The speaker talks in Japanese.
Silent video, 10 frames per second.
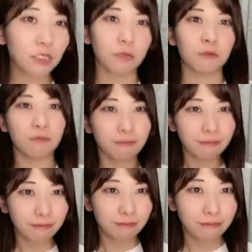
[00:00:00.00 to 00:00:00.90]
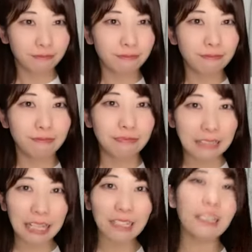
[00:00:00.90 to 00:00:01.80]
す
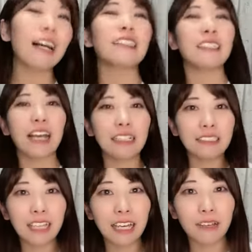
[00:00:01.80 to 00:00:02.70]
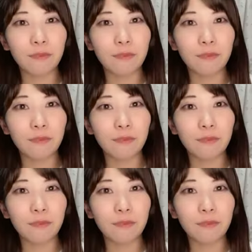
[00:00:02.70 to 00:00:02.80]
ね安静安静